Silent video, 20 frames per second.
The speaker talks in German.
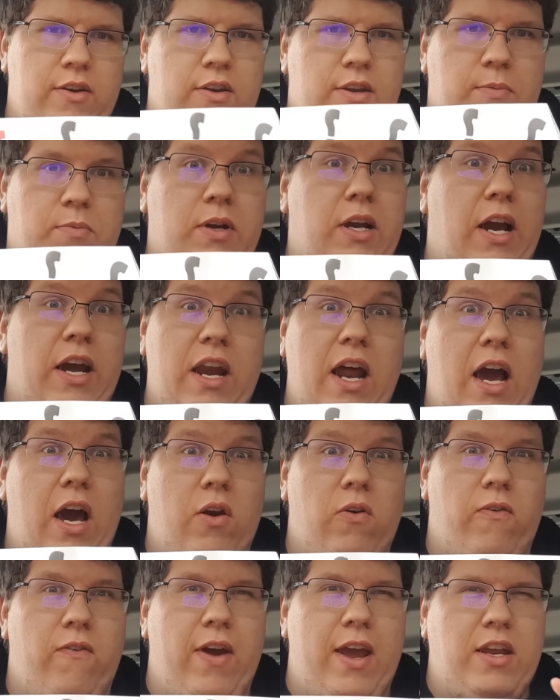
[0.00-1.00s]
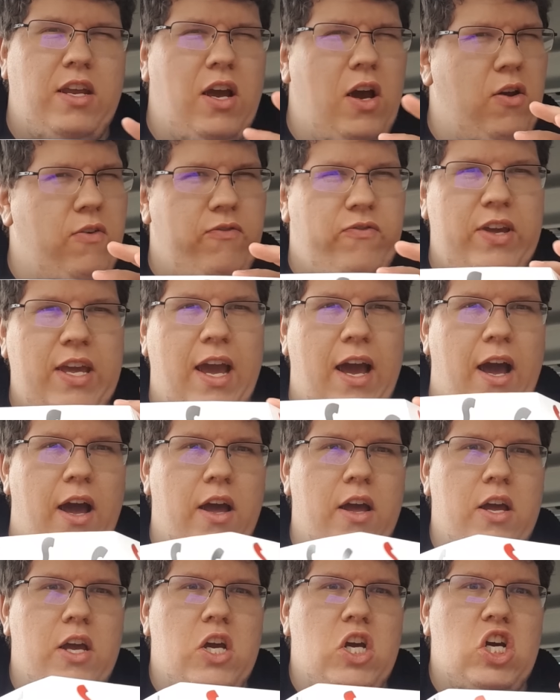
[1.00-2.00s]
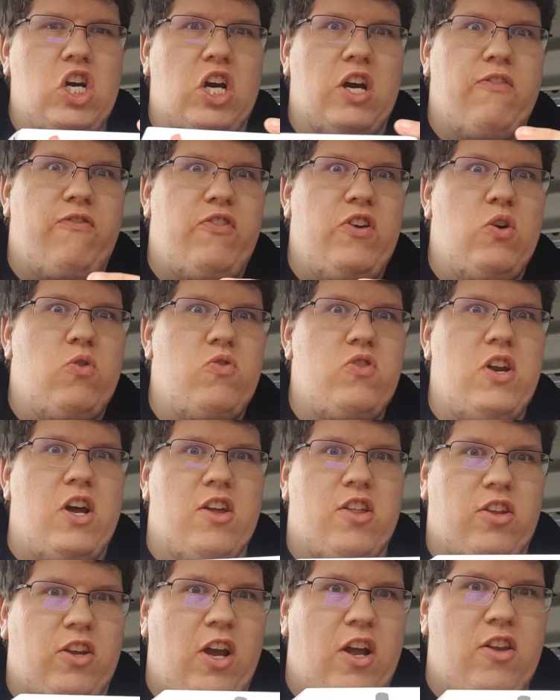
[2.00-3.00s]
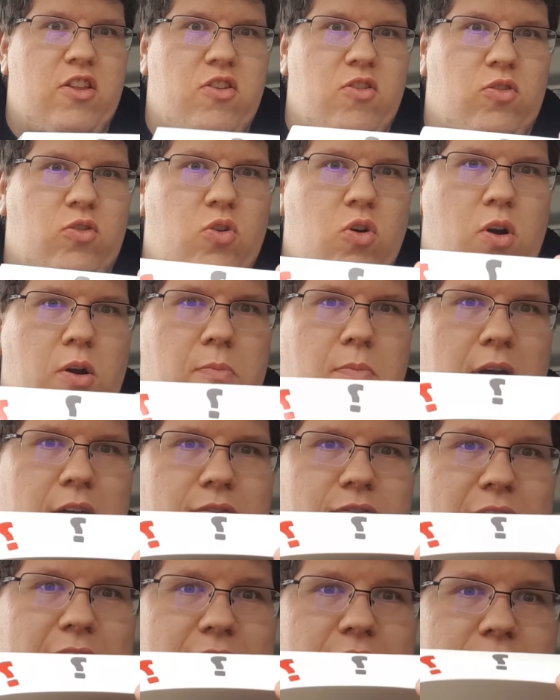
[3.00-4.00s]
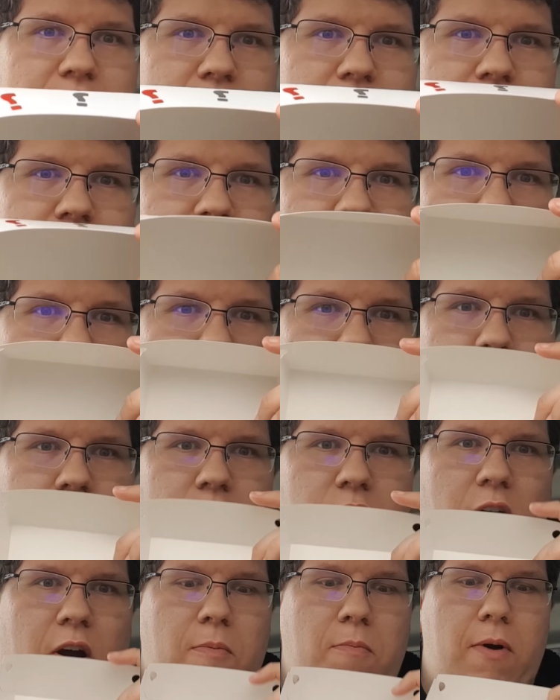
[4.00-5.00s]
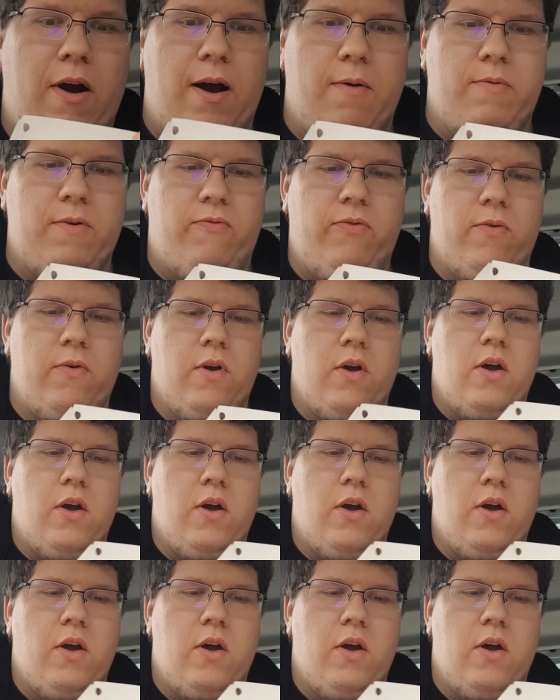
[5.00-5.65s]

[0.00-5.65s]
Ich habe keine Ahnung welcher. Und wir reviewen das Ganze und gucken mal, was ich denn hier bekommen habe.